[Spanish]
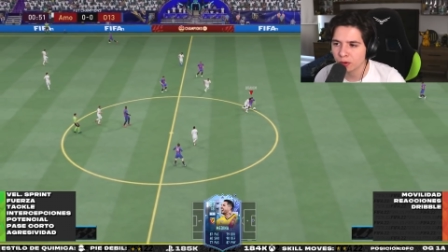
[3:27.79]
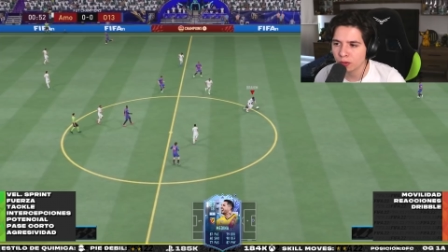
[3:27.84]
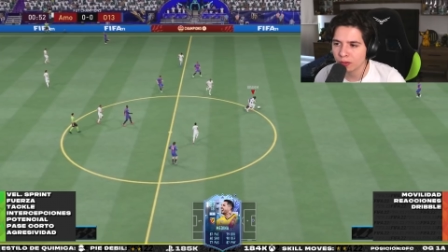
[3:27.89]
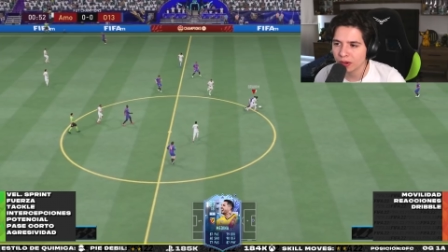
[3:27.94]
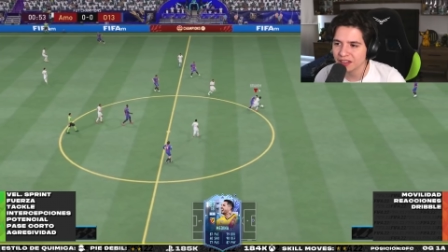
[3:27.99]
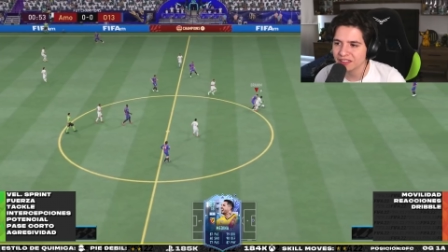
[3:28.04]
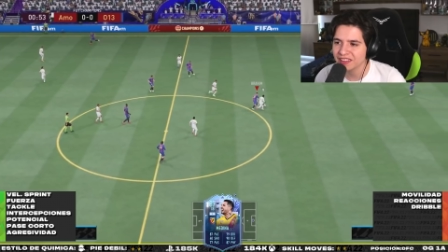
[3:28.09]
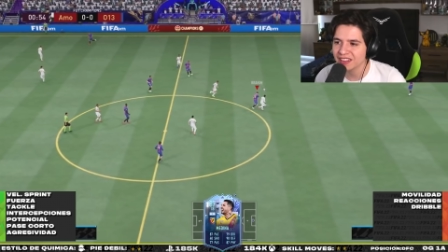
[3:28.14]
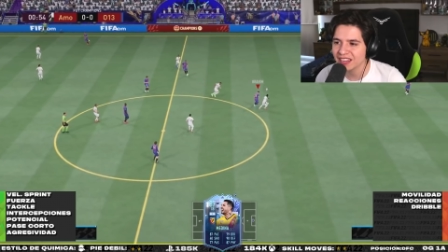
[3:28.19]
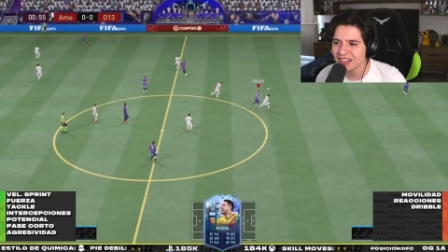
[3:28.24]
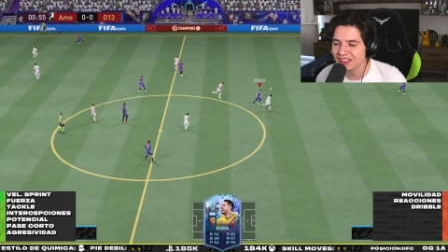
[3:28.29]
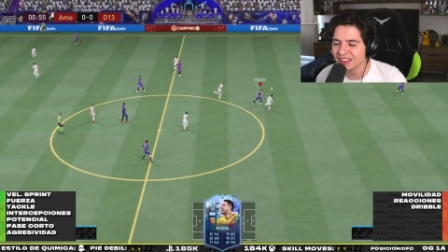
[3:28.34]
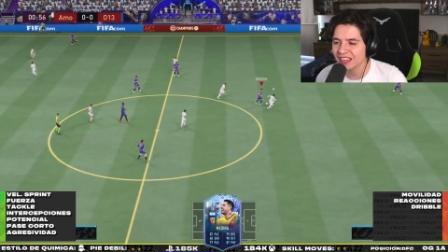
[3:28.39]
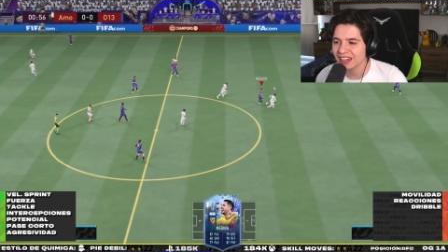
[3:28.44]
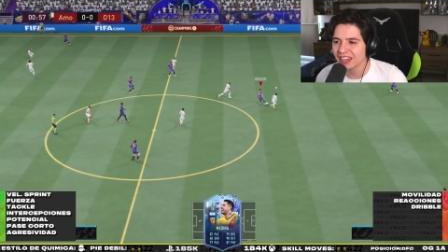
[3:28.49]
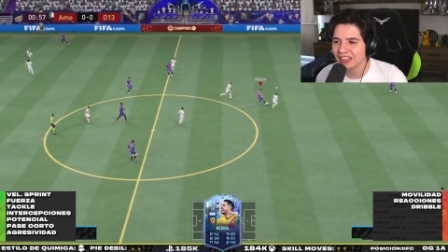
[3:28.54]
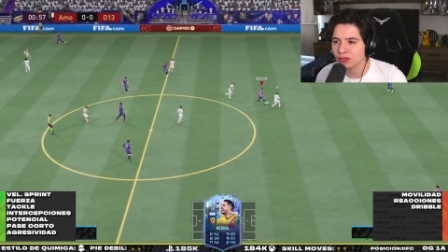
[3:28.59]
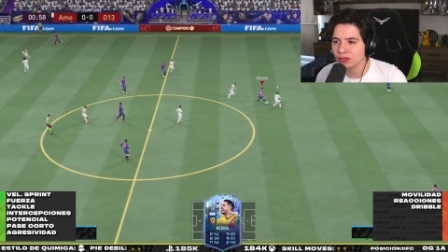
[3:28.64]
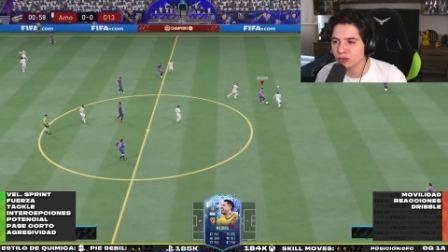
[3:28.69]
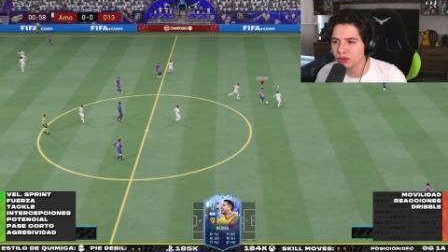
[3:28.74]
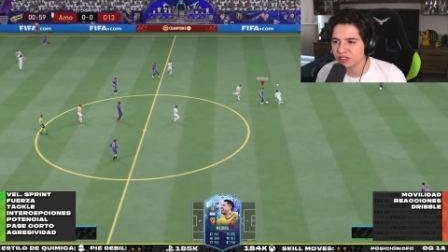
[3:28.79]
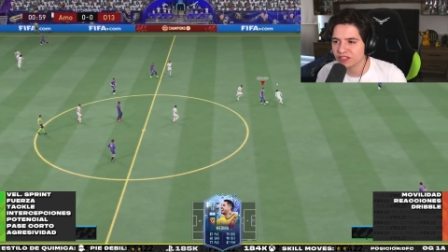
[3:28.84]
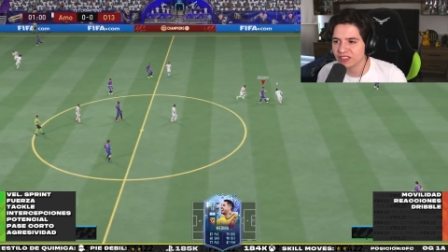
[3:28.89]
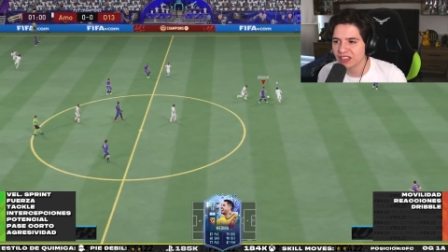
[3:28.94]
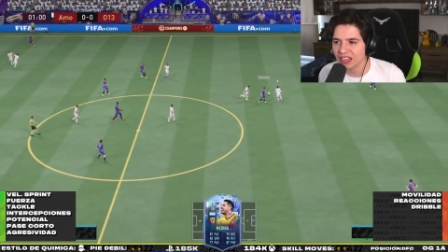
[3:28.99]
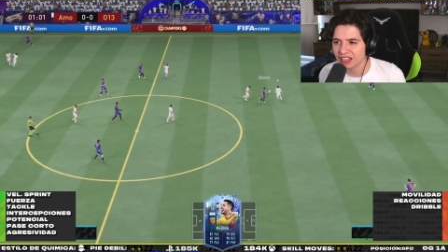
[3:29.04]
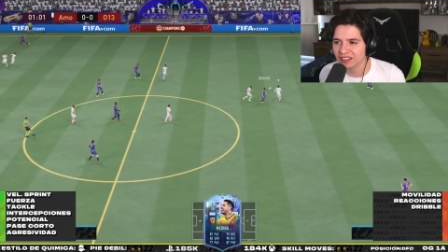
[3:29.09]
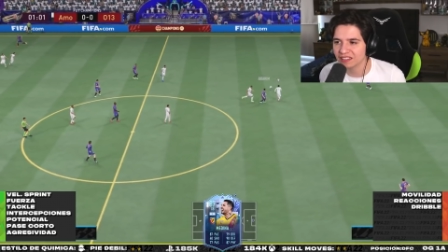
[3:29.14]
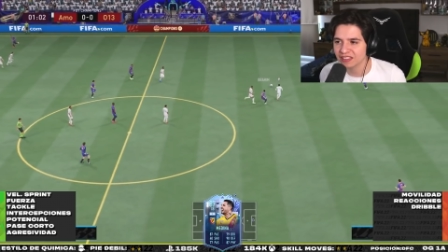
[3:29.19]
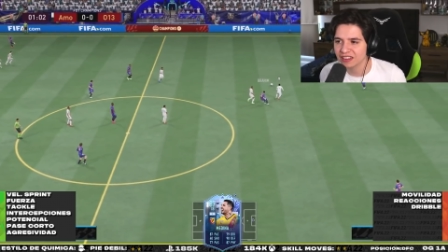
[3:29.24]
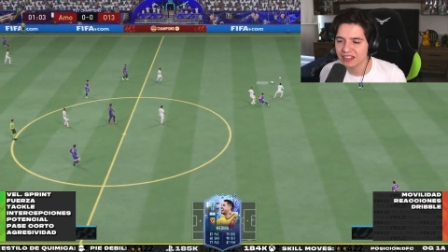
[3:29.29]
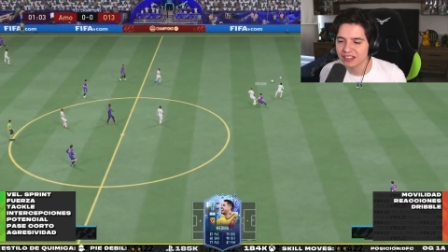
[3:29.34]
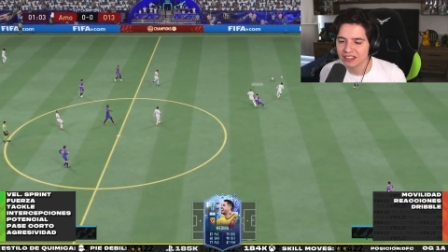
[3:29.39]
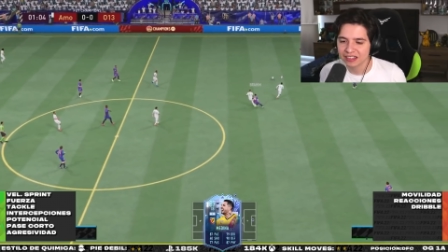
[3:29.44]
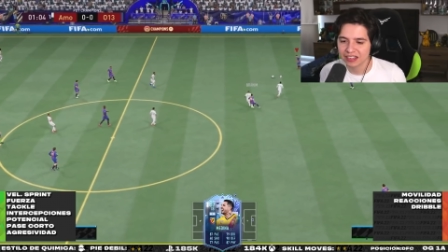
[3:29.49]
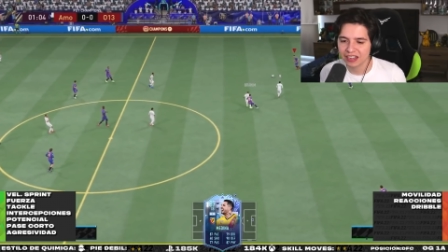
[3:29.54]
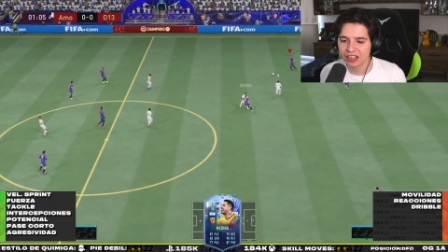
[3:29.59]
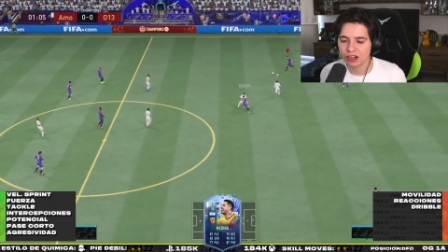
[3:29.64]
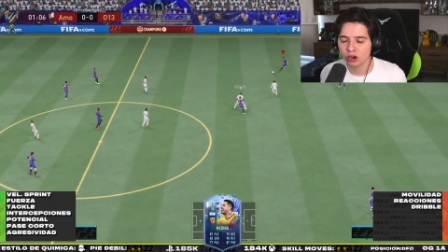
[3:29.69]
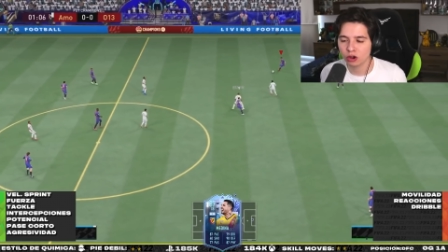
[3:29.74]
Va a seguir teniendo stats
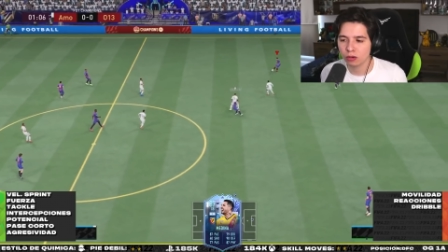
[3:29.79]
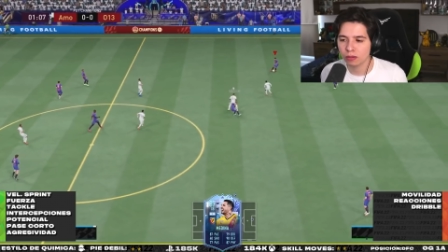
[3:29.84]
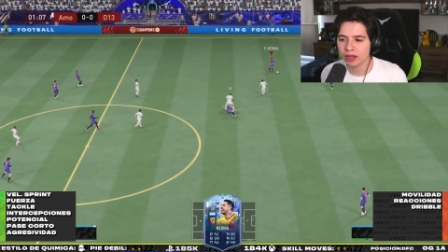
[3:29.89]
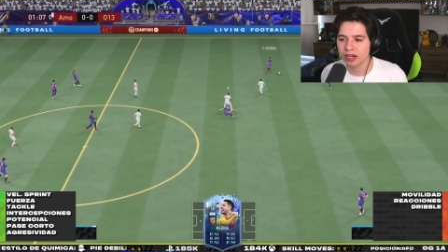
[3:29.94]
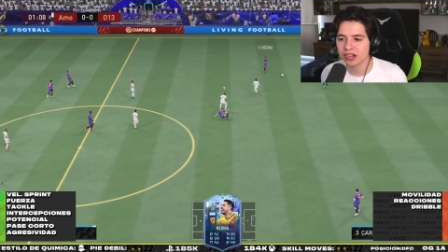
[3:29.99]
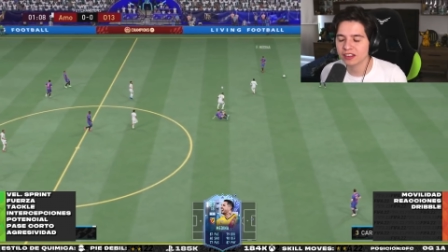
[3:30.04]
que no van